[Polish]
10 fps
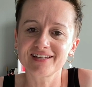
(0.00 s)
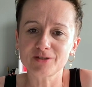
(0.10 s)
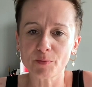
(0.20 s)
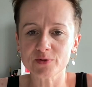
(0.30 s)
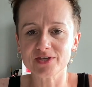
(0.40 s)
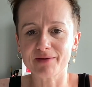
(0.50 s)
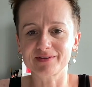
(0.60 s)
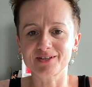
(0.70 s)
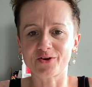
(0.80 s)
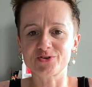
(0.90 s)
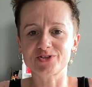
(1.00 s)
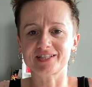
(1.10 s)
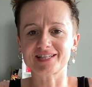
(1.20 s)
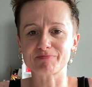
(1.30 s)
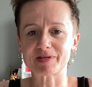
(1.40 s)
To po co ja będę chodzić na
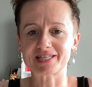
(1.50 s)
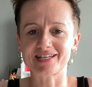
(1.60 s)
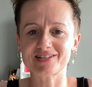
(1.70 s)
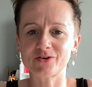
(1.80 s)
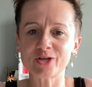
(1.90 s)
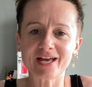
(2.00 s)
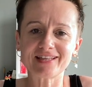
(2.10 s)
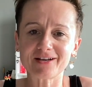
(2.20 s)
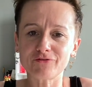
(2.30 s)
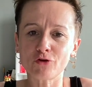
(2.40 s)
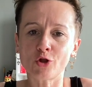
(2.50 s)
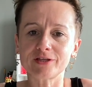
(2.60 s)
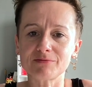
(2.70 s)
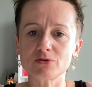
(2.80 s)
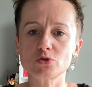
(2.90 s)
te spacery, skoro ja i tak
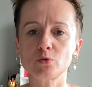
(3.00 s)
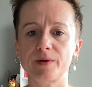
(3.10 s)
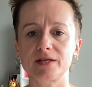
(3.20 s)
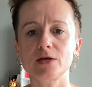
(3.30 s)
wyglądam już super?